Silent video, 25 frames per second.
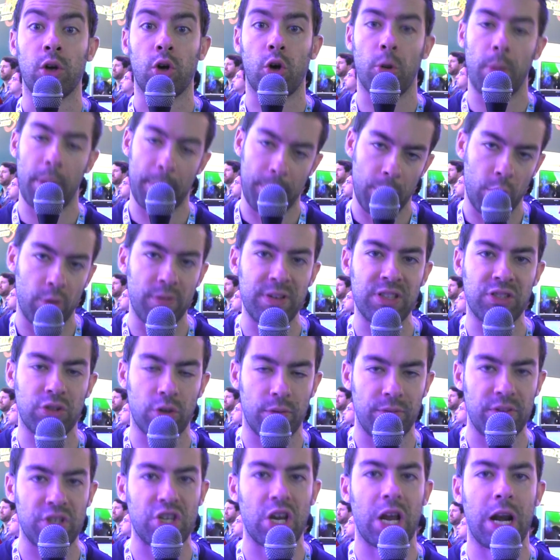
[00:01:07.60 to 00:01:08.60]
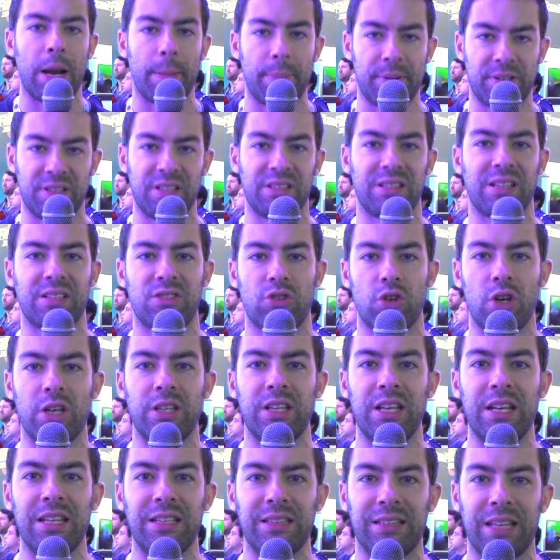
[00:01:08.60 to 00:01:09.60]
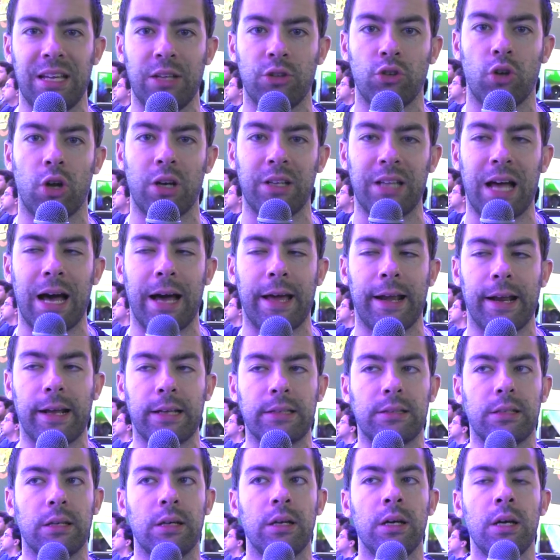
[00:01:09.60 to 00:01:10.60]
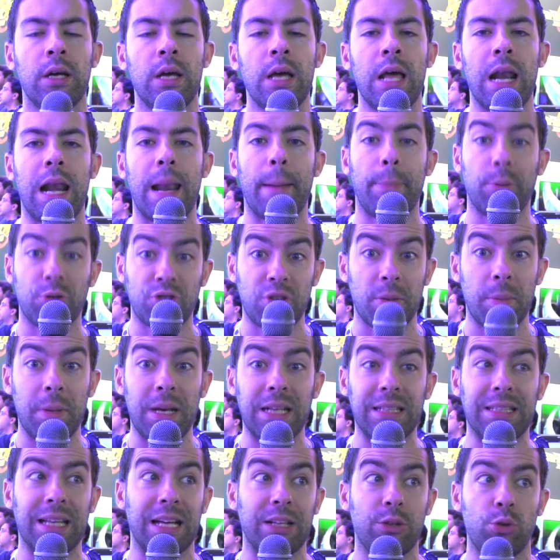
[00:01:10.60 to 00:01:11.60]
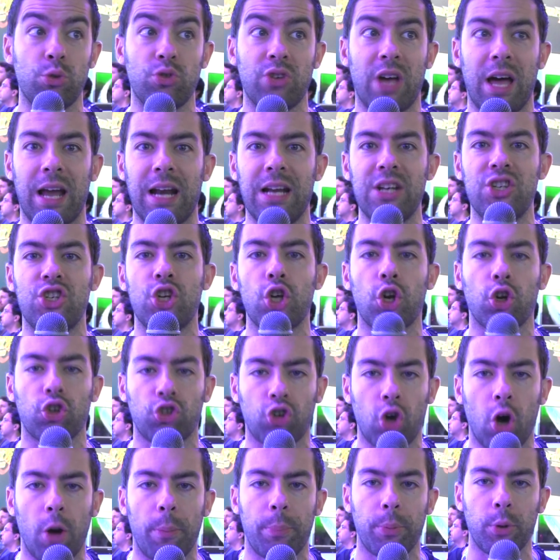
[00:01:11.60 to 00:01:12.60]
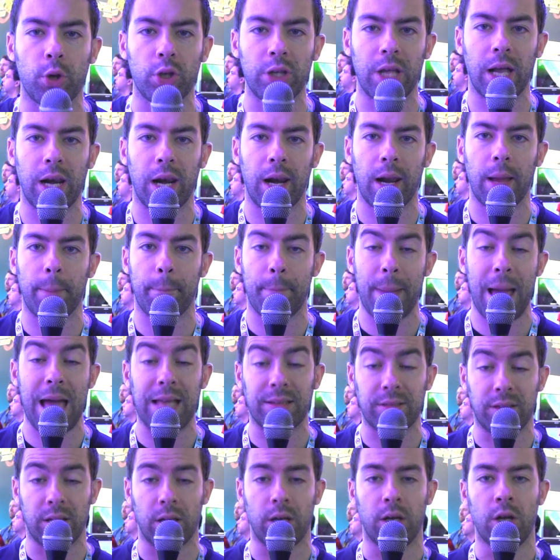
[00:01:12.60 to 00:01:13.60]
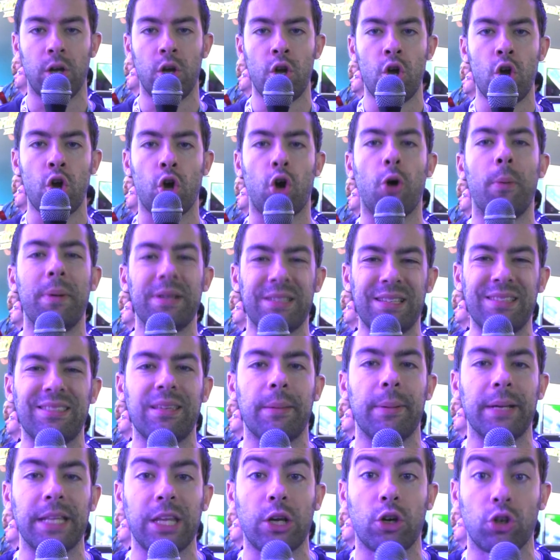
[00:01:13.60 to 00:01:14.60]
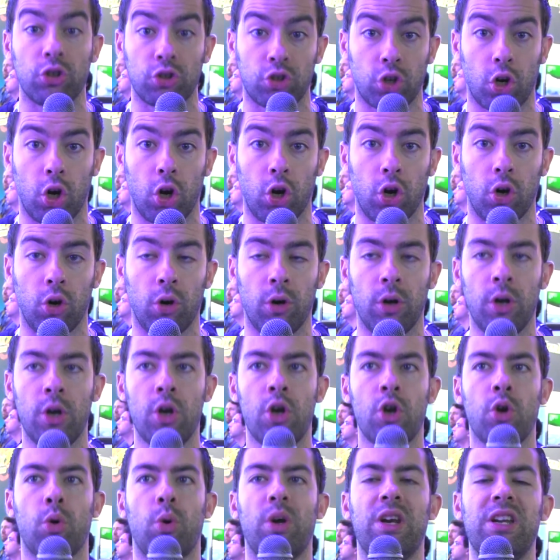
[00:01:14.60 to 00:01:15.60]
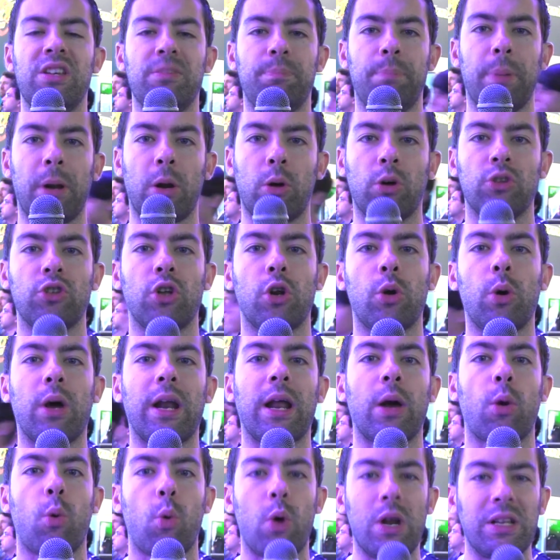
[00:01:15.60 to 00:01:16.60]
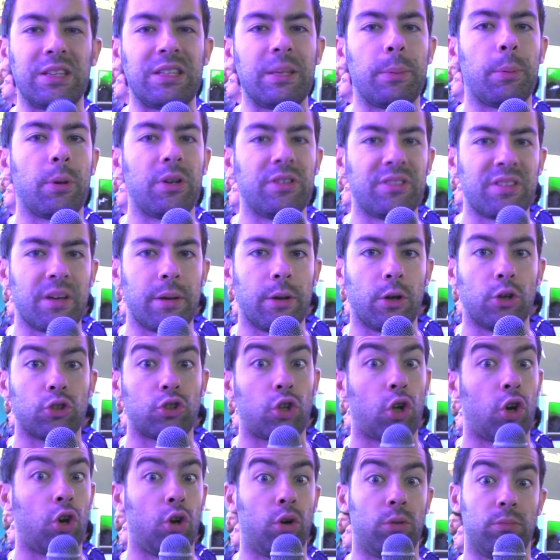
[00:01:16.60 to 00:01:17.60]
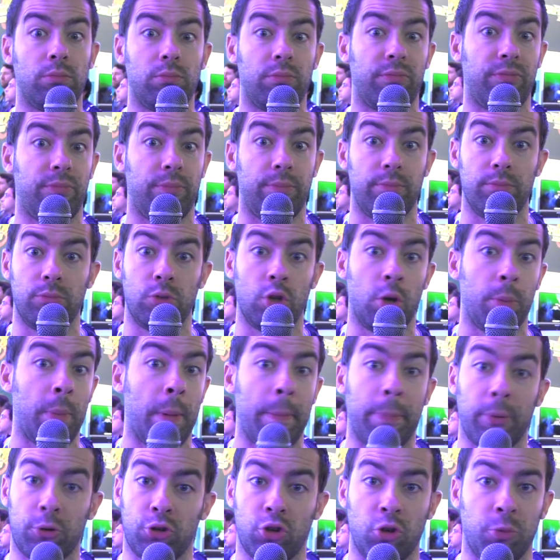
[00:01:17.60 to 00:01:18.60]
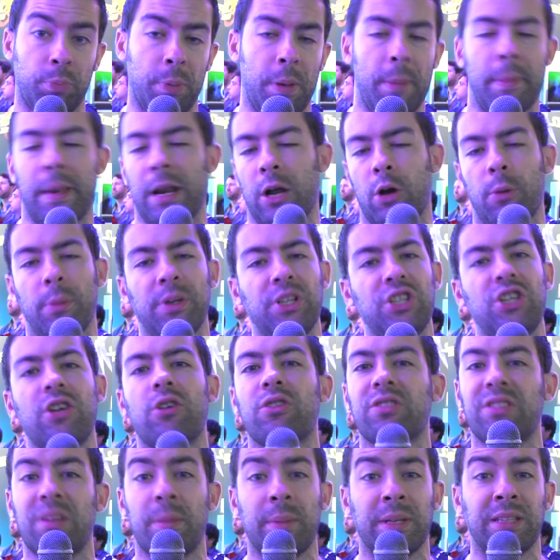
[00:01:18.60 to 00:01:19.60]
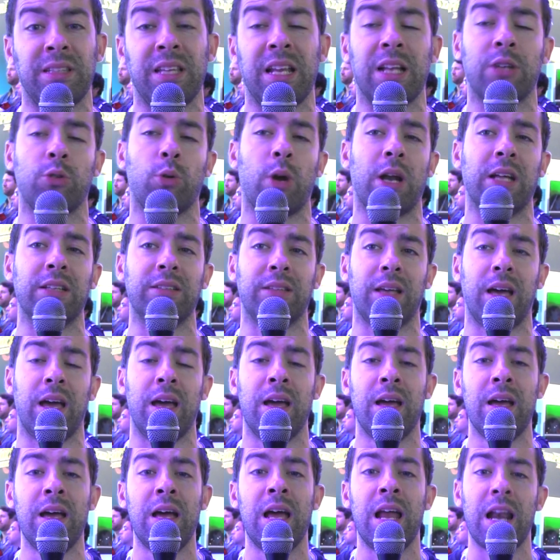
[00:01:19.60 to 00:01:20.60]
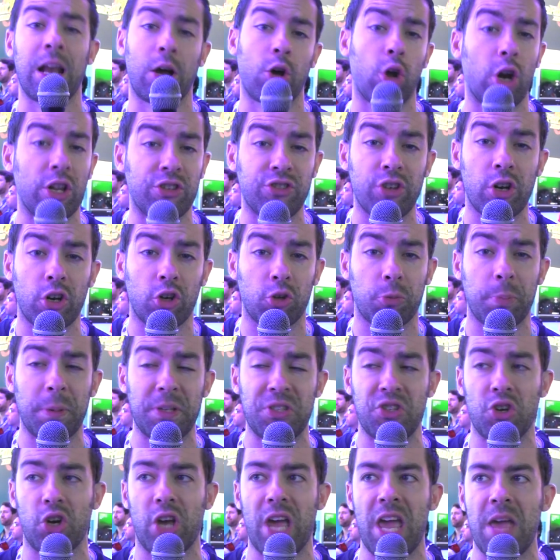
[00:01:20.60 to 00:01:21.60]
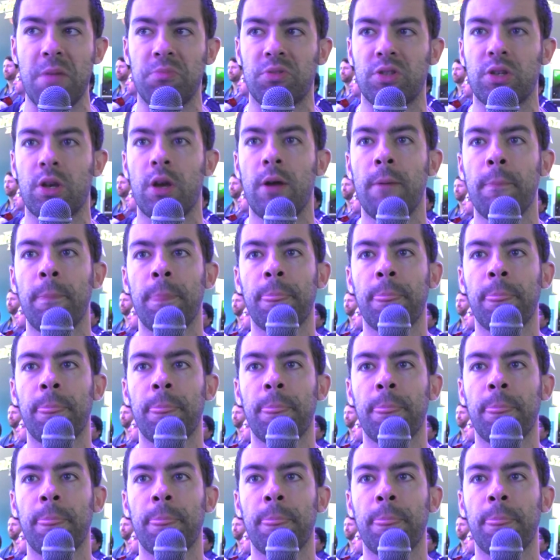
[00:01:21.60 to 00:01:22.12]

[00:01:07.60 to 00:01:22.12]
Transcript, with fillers: come abbiamo visto invece nella presentazione di Nintendo al Direct, la possibilità di usare il giroscopio del pad come sistema di controllo. Quindi per quanto riguarda quel tipo di sistema di controllo non mi posso esprimere. Come dicevo stamattina durante la colazione con Spazio Games,